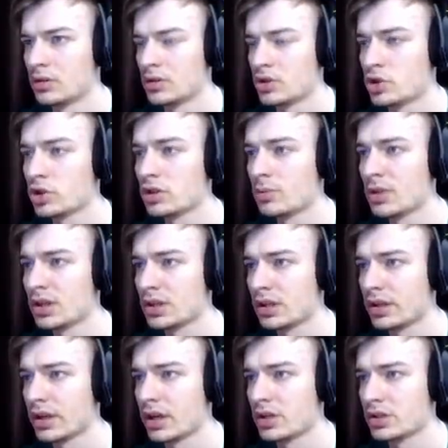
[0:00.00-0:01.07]
Че ты меня
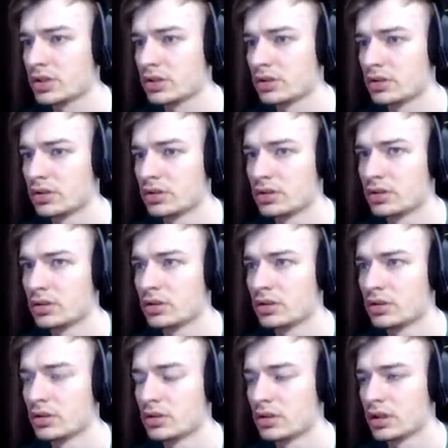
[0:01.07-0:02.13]
толкаешь?
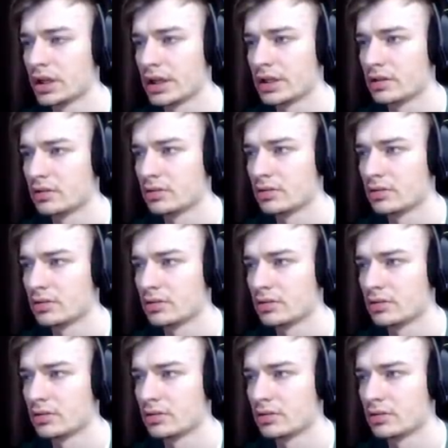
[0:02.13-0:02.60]
Ладно.